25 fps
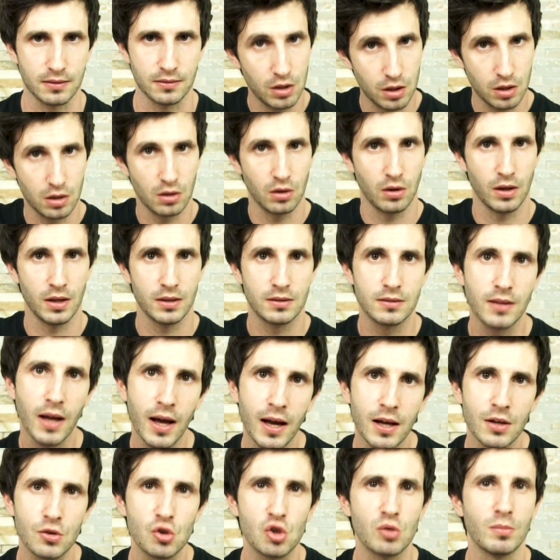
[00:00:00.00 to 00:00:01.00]
Io e
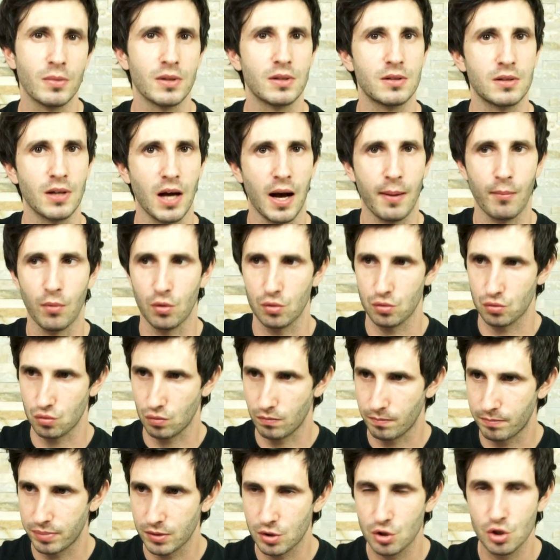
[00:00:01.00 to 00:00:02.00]
te ci mettiamo su
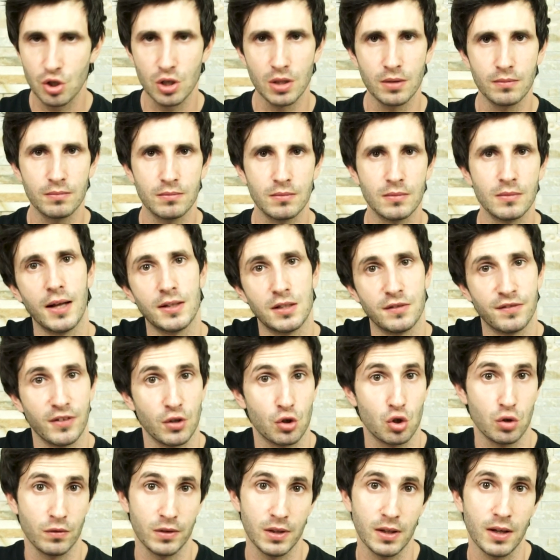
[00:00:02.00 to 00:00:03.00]
un PC e ti
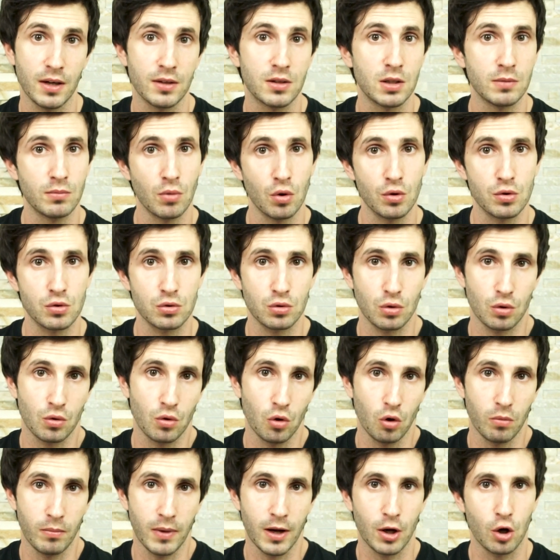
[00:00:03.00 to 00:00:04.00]
faccio vedere, ti mostro
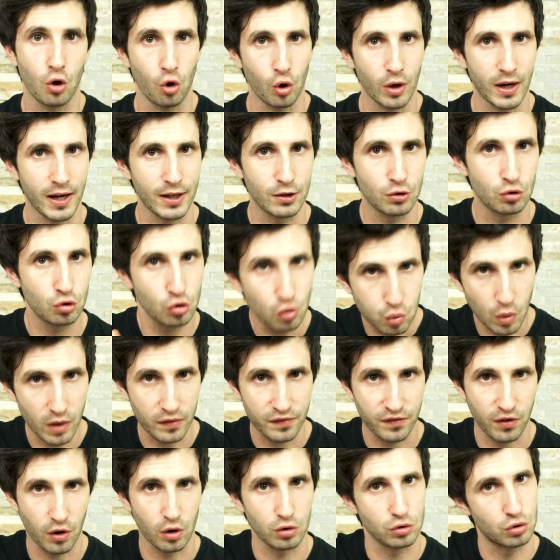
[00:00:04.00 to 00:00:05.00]
come con le tue
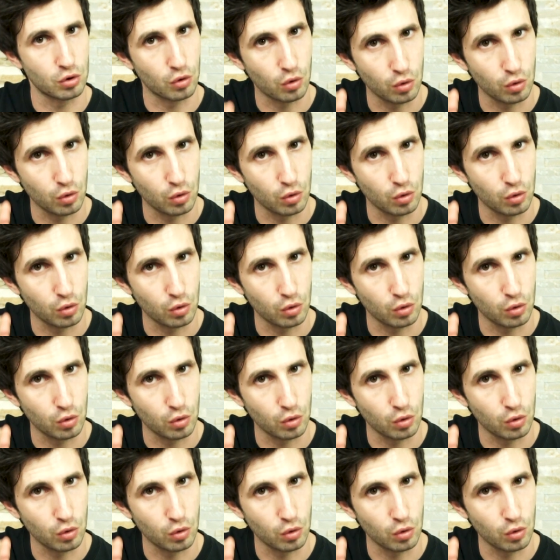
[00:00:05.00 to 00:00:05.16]
foto,